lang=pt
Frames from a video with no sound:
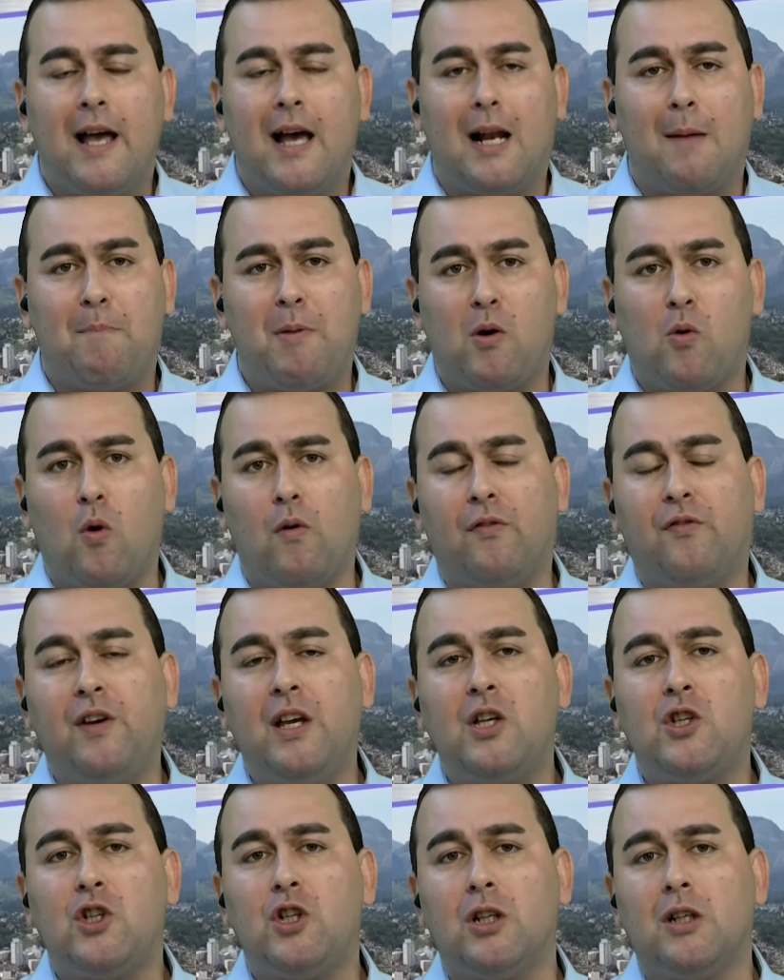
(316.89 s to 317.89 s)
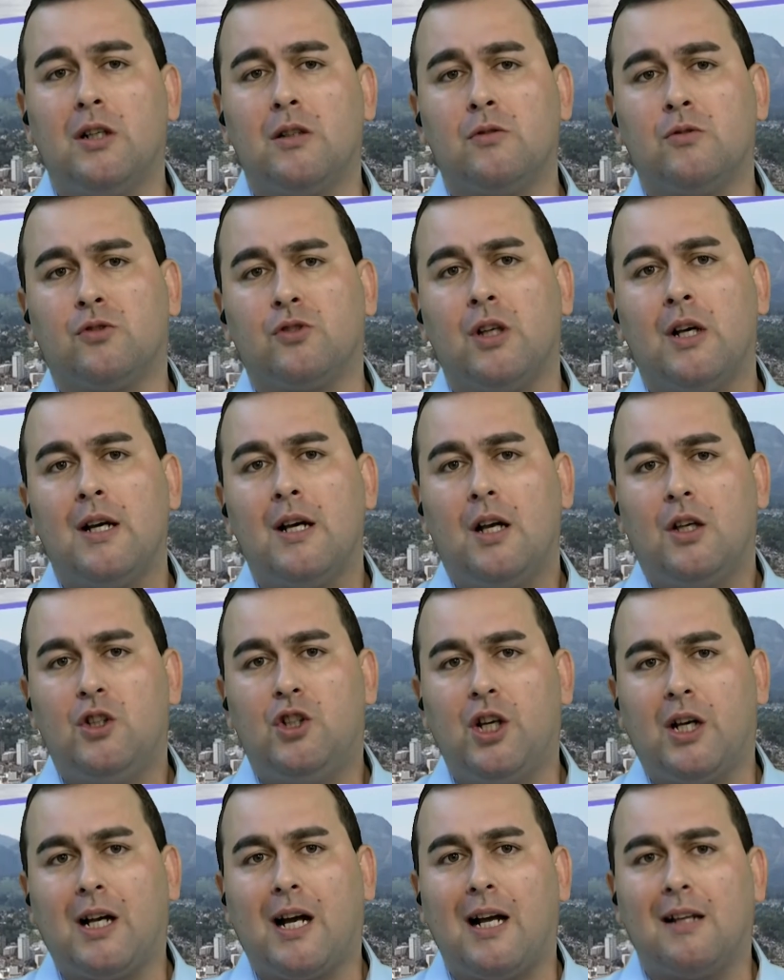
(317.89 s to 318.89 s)
Ela pegou 20 anos
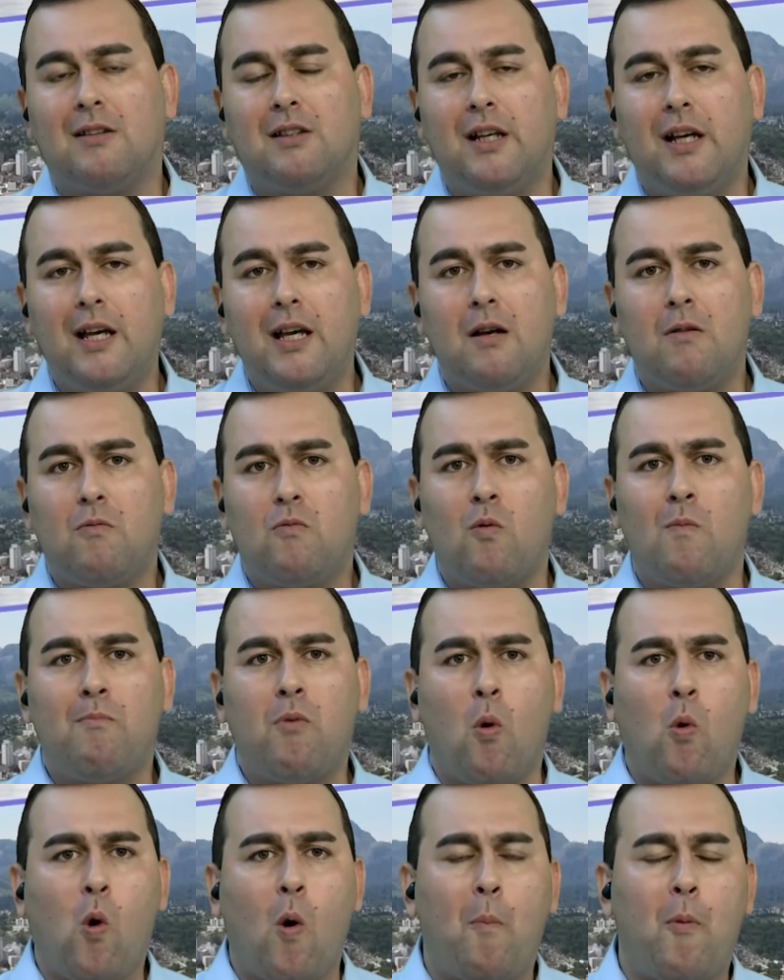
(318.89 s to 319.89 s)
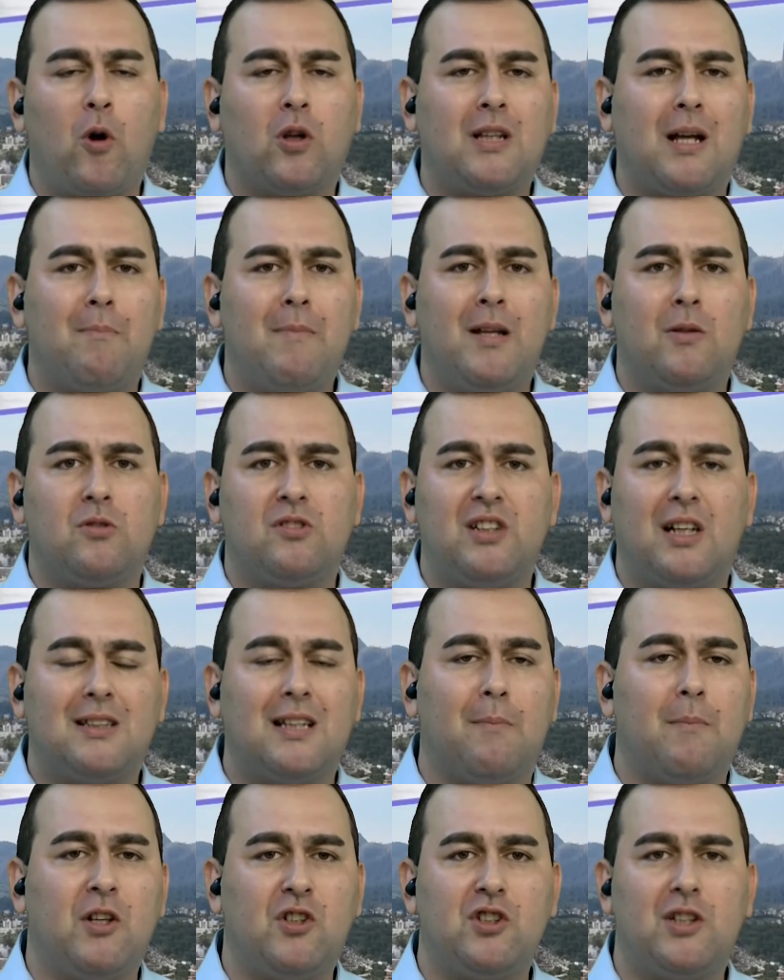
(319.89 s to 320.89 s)
de cadeia, com bom comportamento,
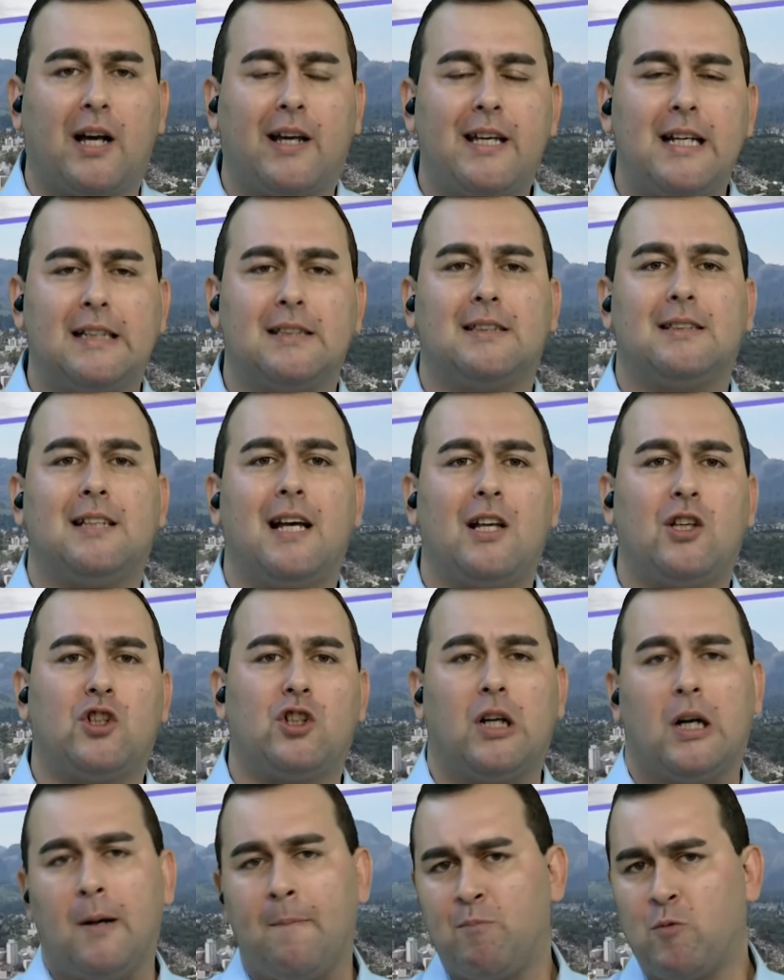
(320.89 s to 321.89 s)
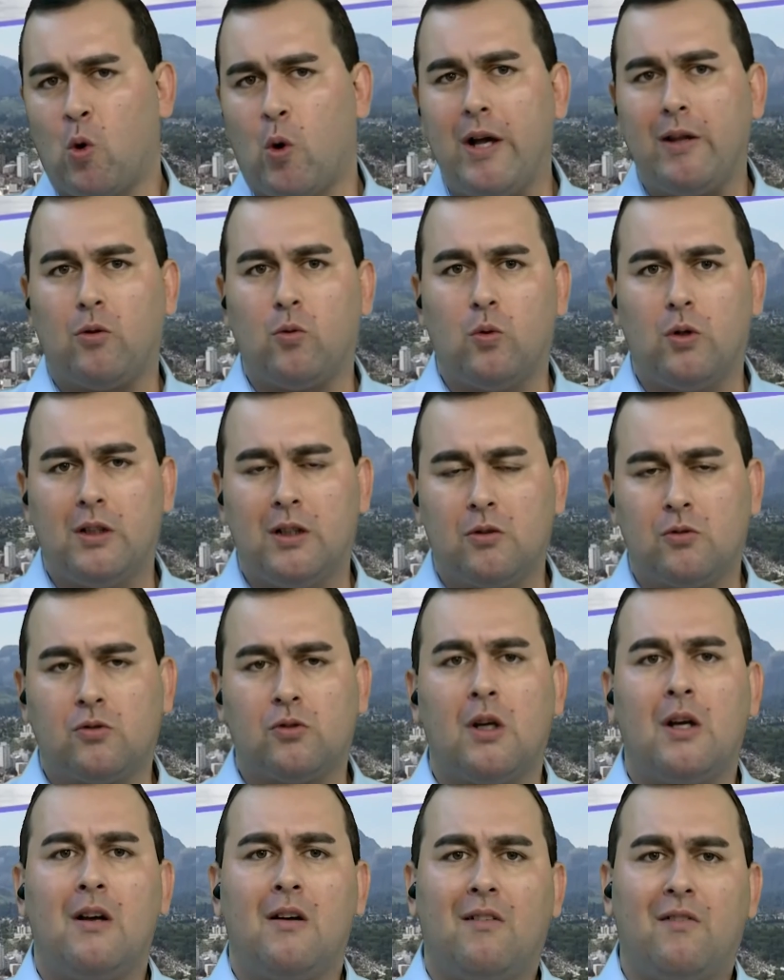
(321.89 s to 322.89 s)
certamente daqui a 7, 8
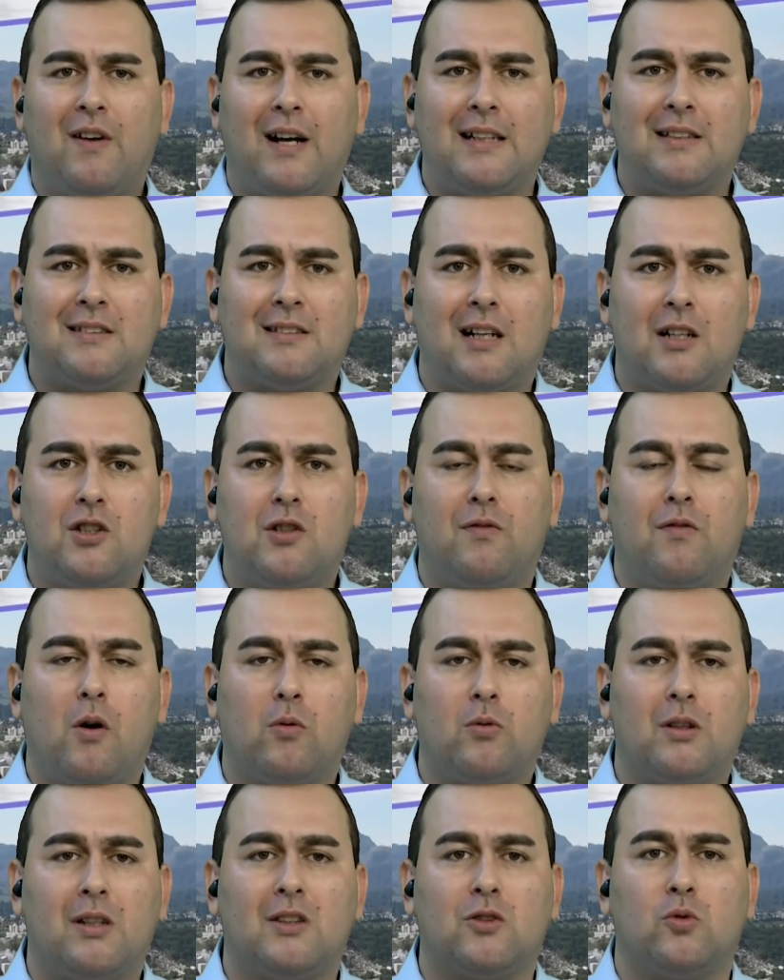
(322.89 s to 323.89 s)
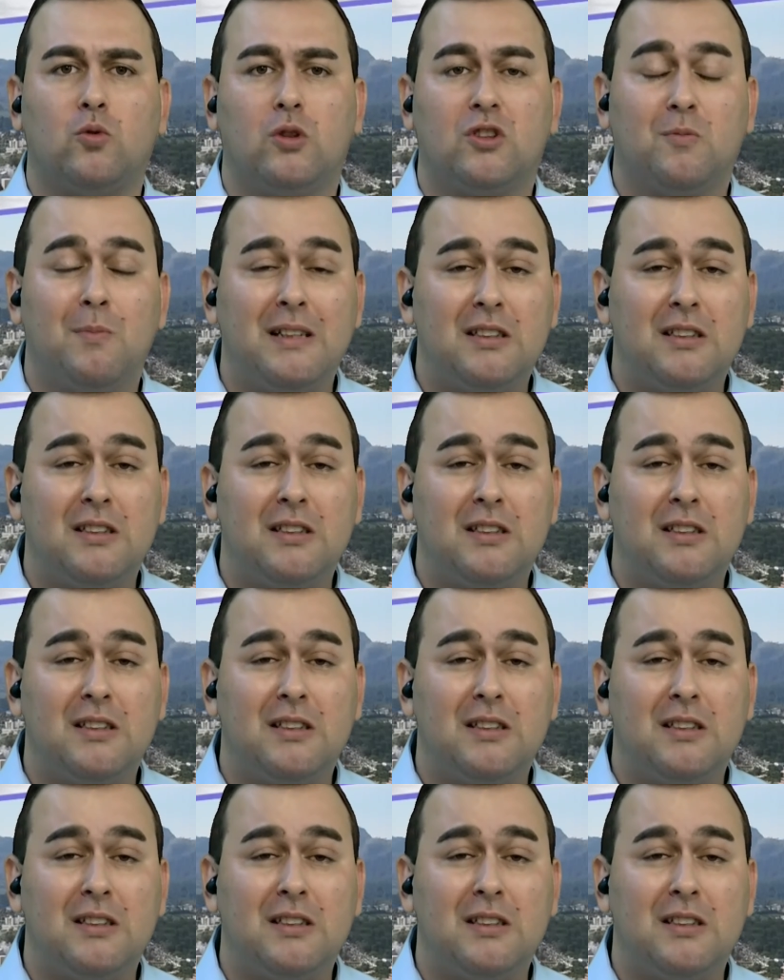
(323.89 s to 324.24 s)
anos vai estar de volta nas ruas.